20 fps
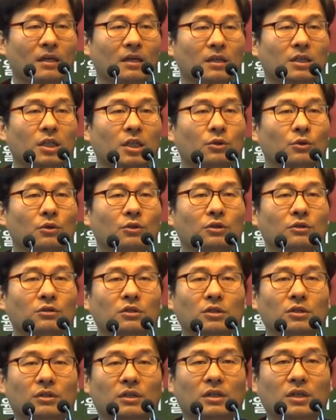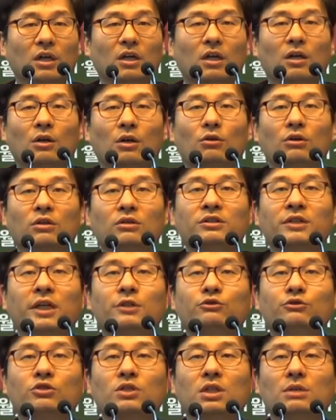기독교는
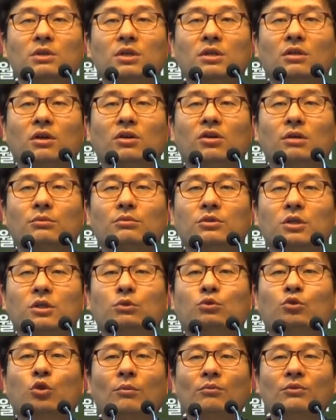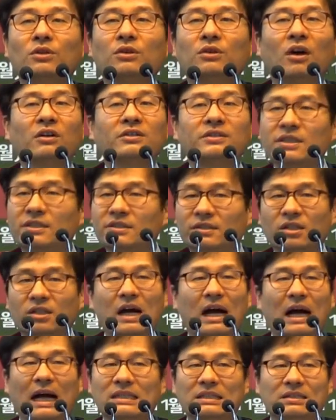예수님이 여러분을 돕는
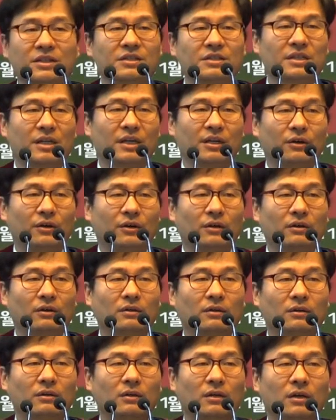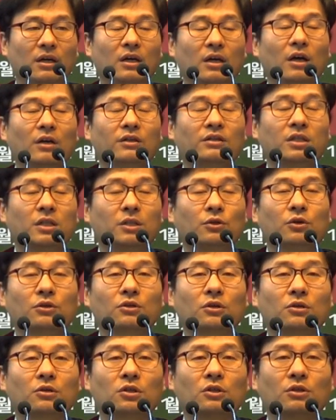어시스트가 아닌 것이에요.
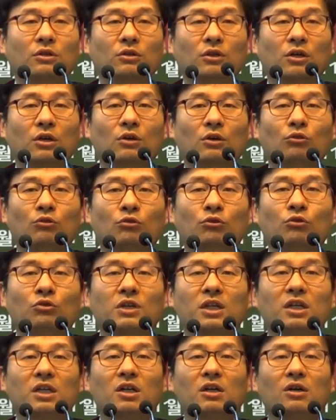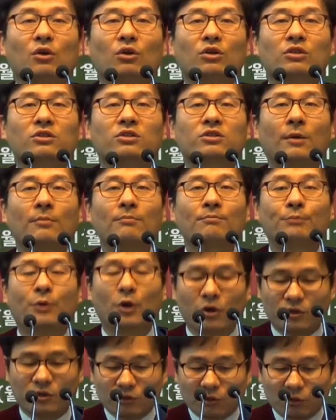기독교는 우리를
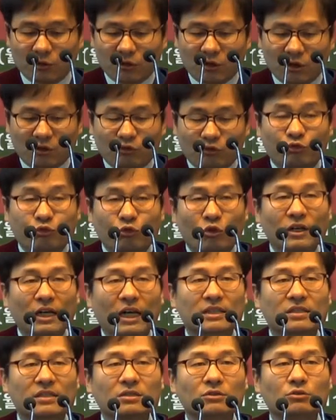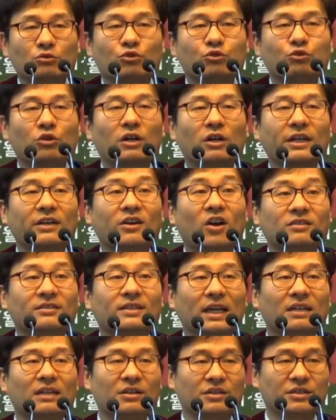전폭적으로 구원하시는 구원의
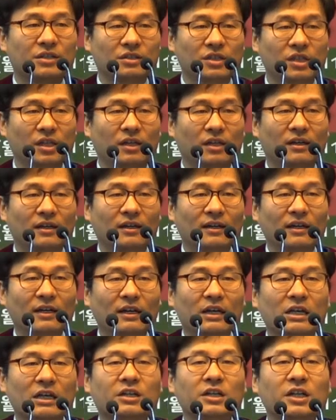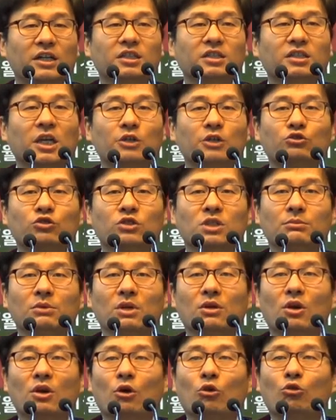역사인 것이지 그래서
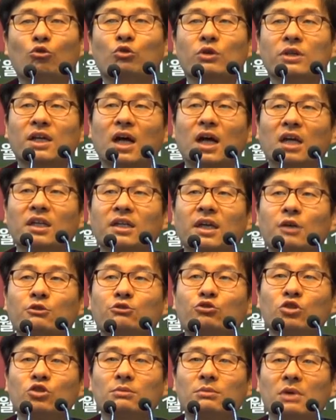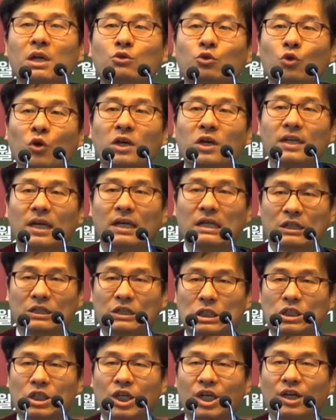예수님이 우리가 예수님의 종이 되는
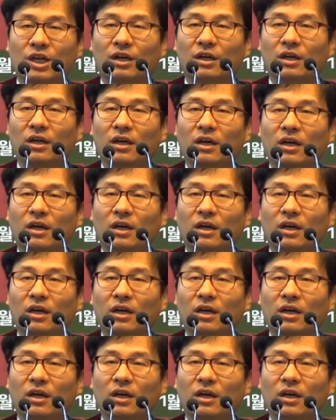것이지